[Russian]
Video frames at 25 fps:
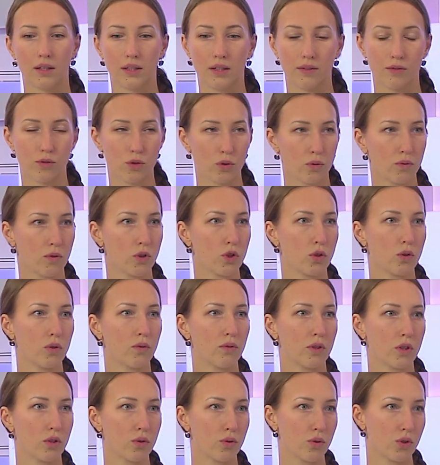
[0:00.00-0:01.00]
это все
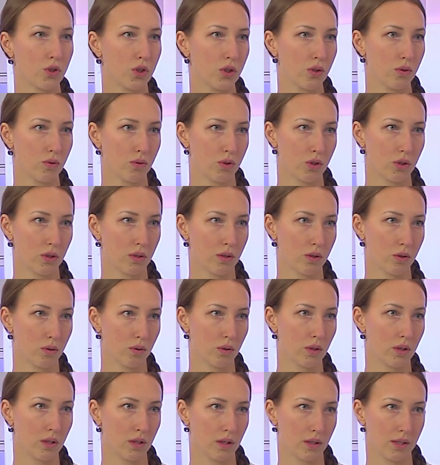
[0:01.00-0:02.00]
вошло в нашу жизнь уже
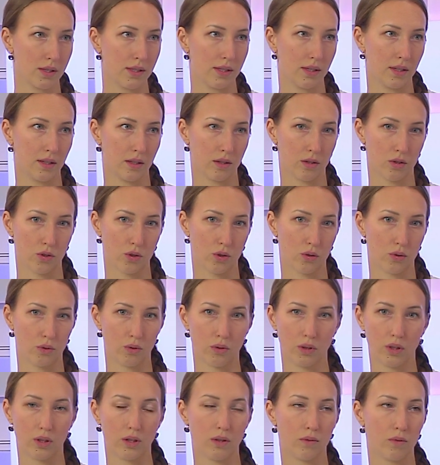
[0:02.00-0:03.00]
настолько сильно,
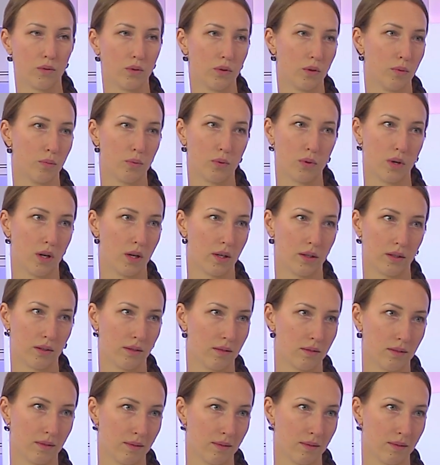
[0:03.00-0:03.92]
что никого не пугает.